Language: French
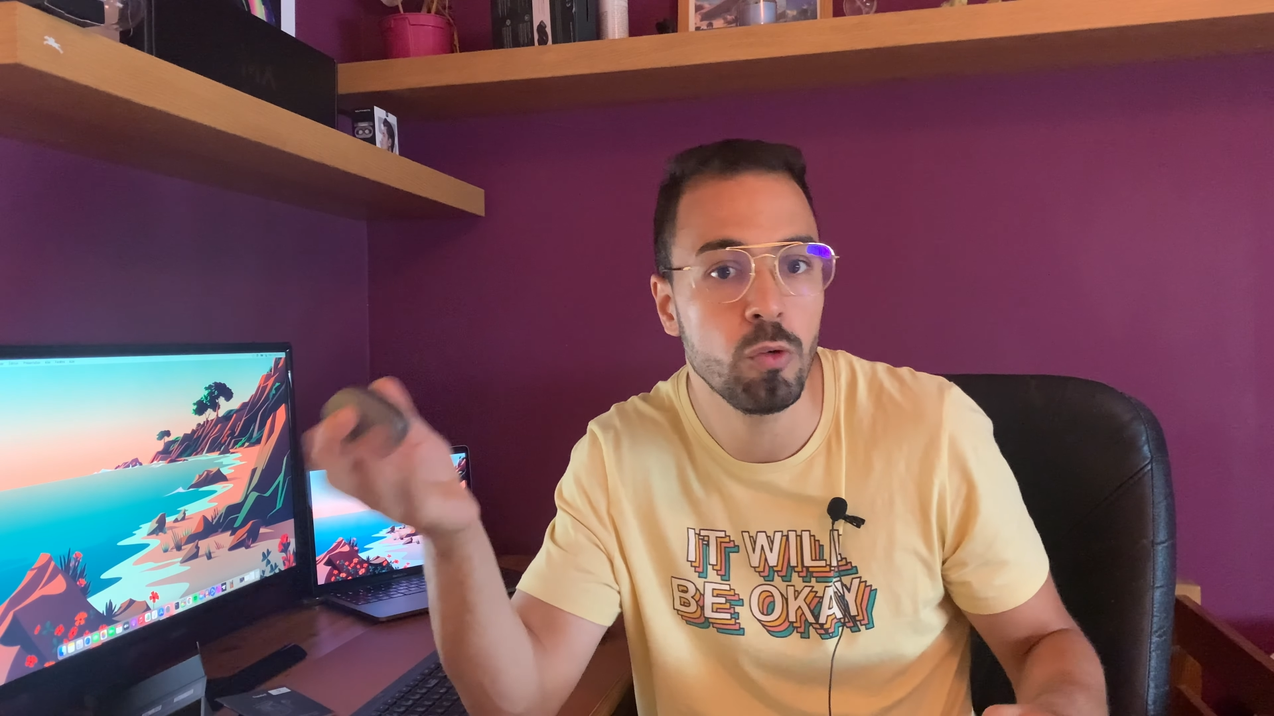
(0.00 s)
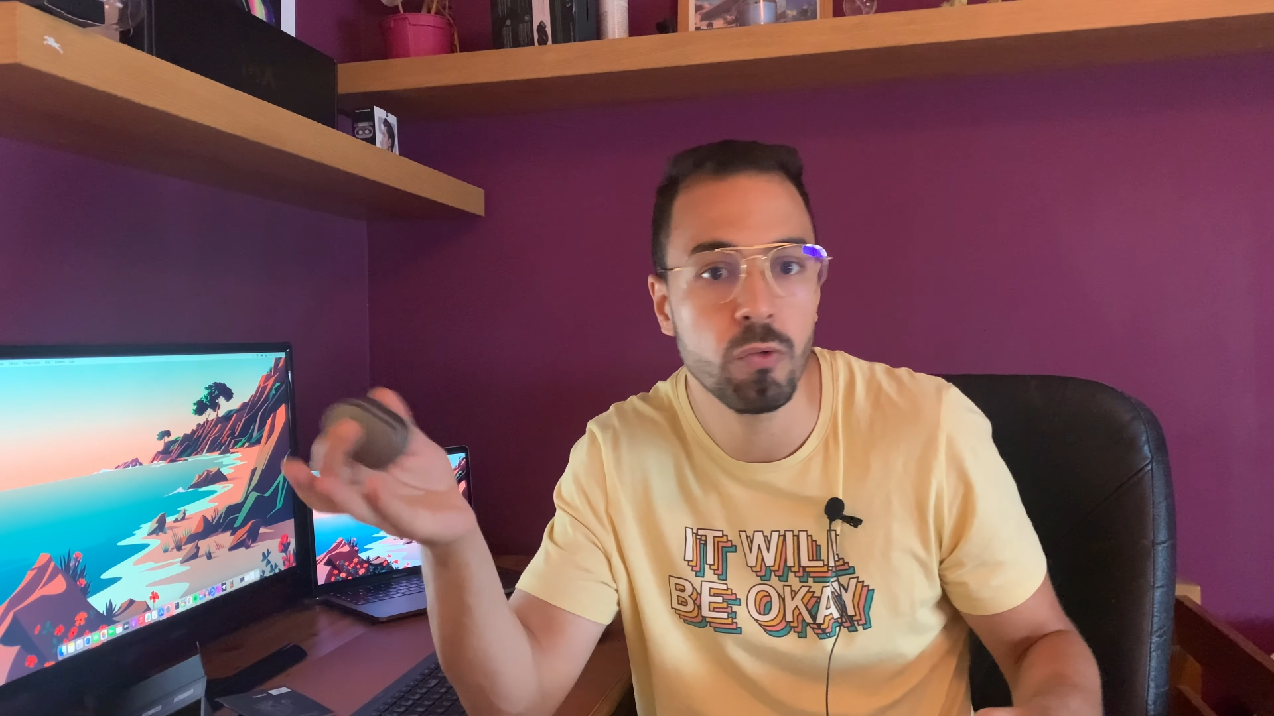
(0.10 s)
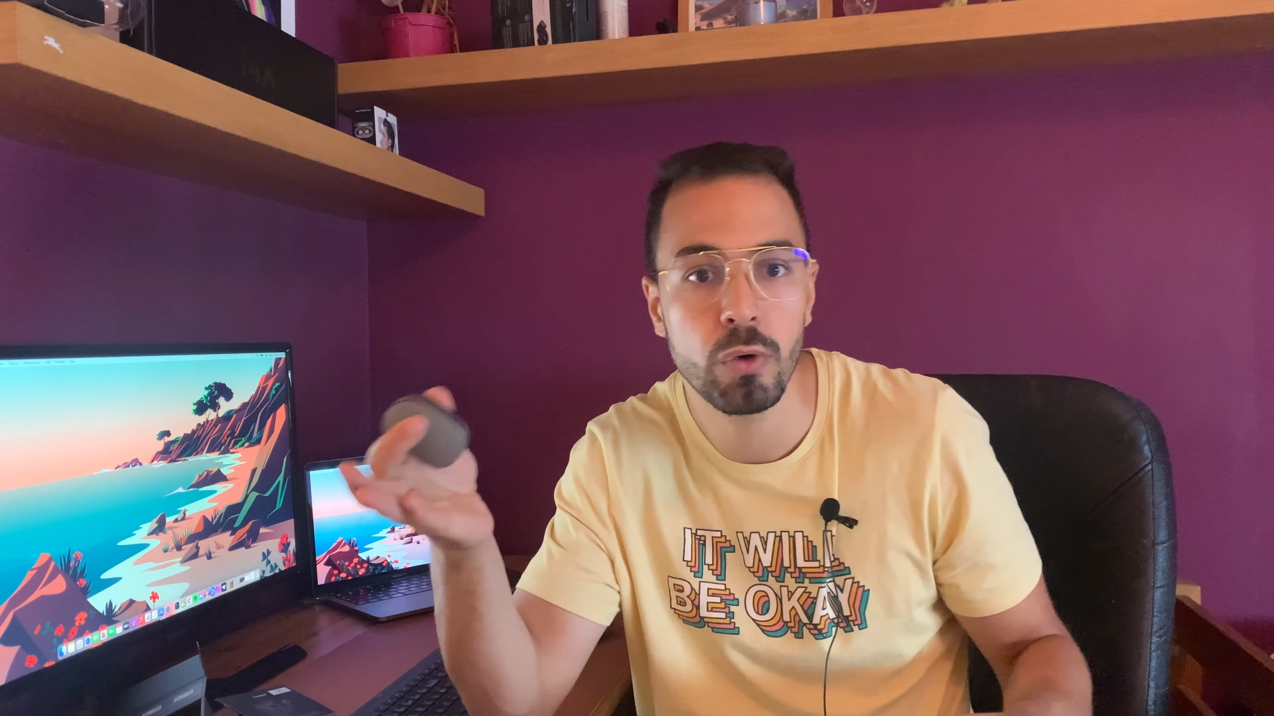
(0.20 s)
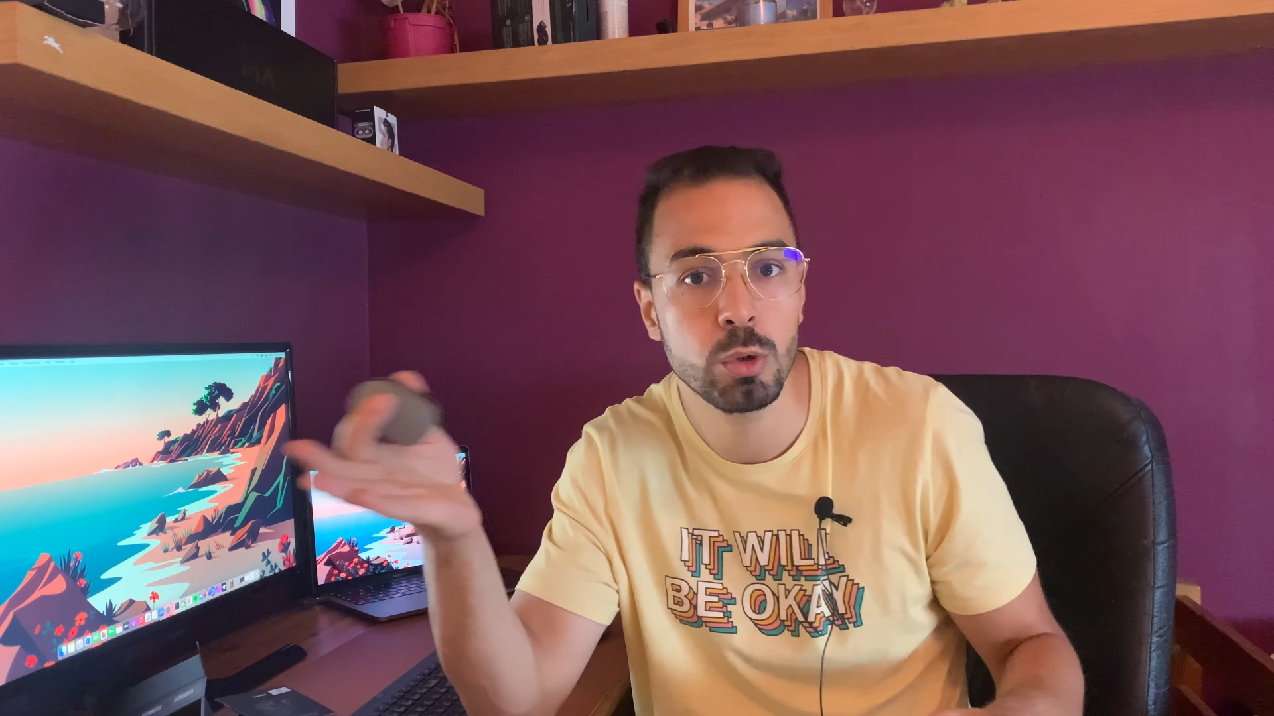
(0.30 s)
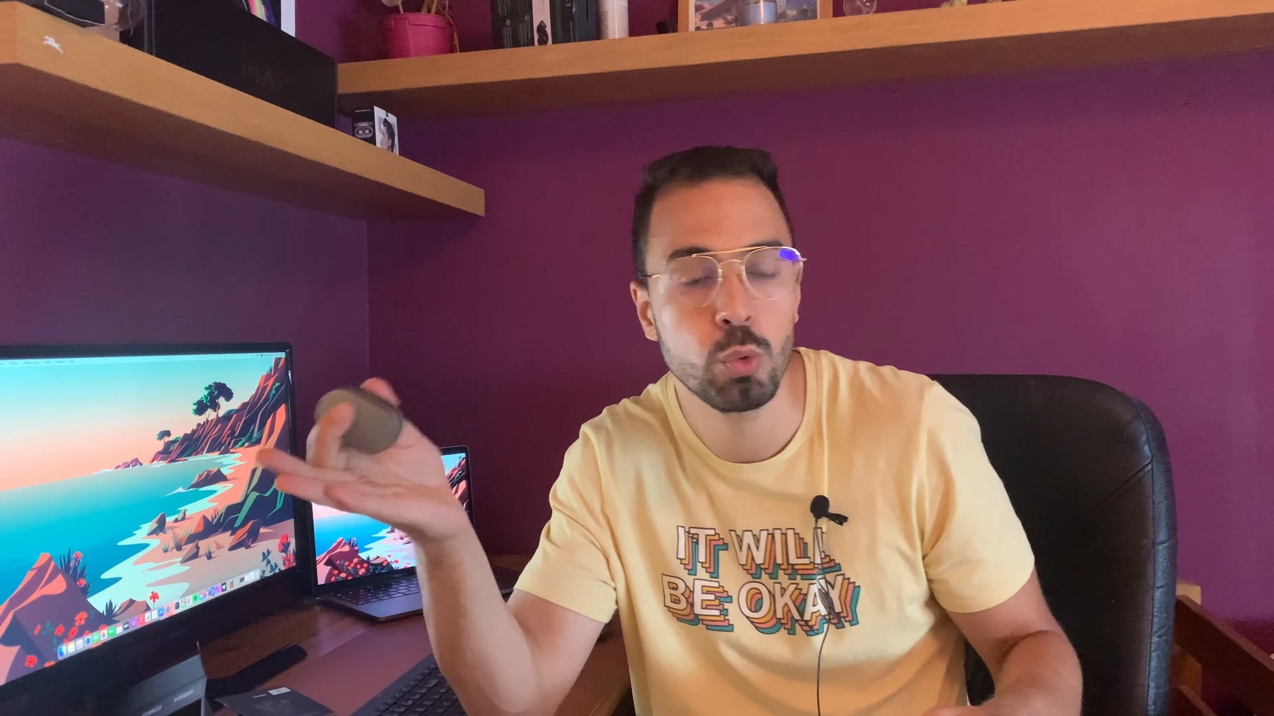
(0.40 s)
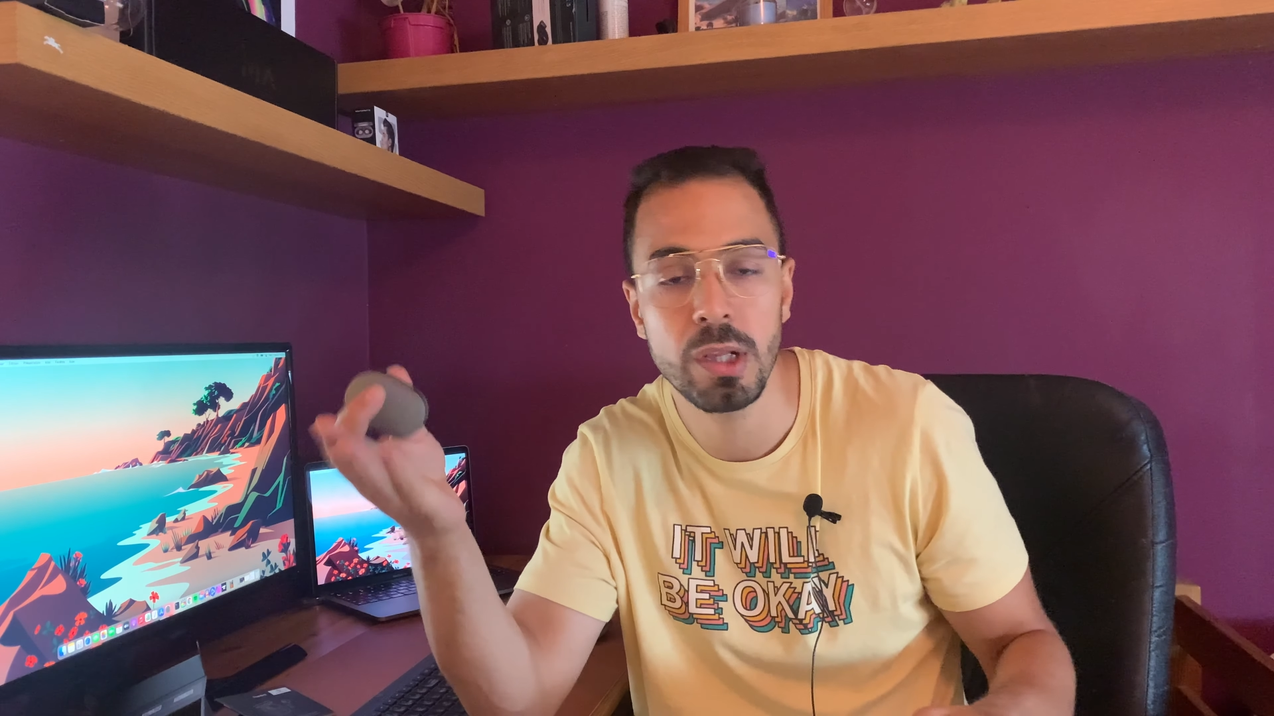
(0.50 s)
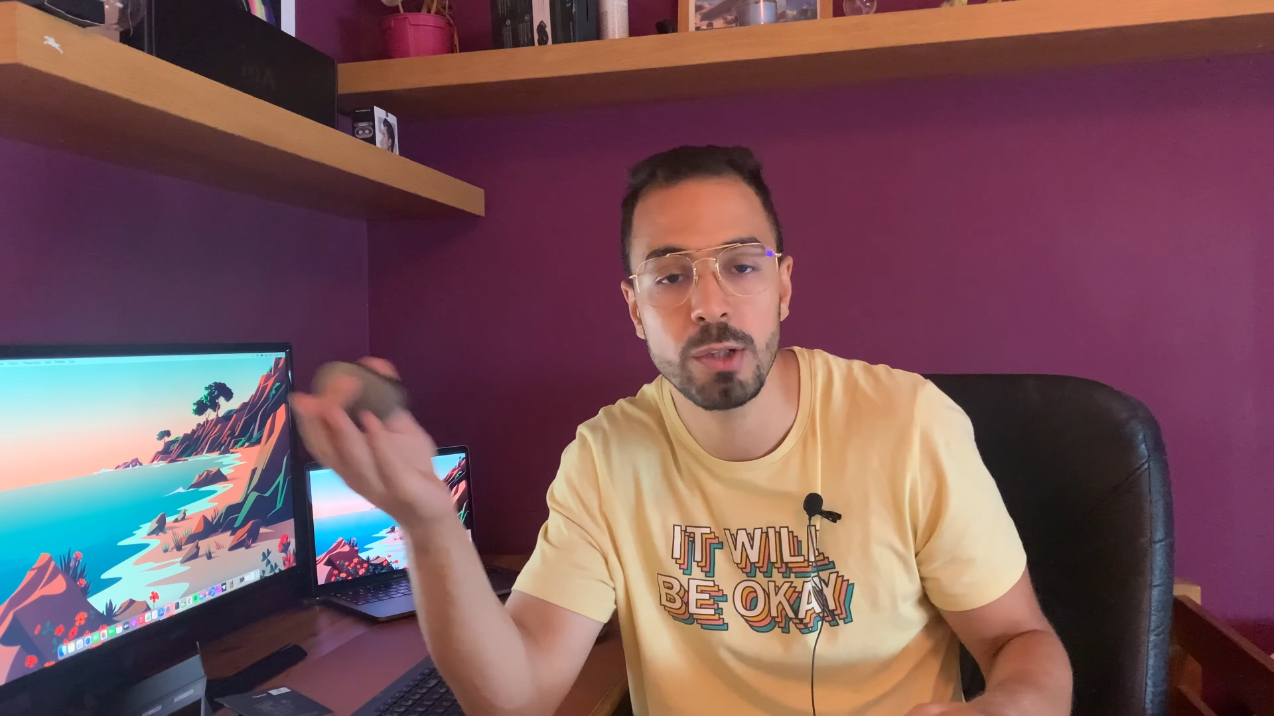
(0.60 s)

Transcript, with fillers: une fois toutes